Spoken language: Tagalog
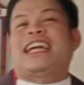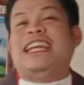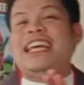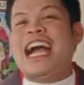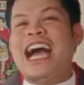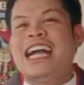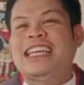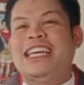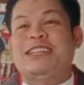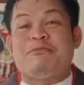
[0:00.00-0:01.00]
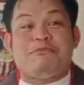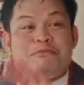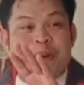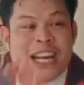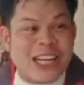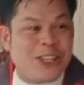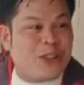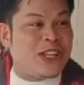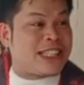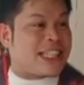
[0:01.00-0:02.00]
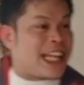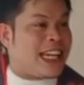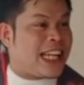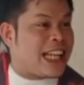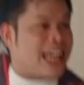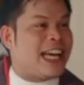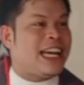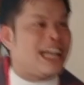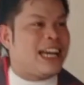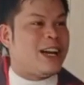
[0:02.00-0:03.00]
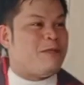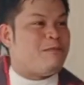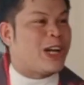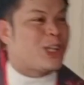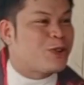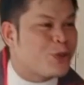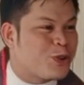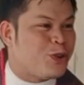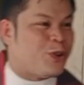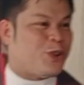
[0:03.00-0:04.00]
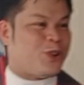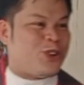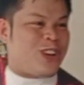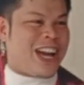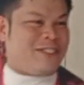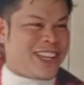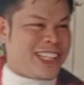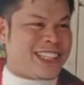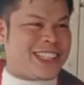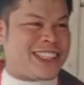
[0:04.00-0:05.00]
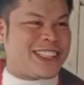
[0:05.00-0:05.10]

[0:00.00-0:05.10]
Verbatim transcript: Kani nga hagit para gini sa tanan nga magtotoo. Amen.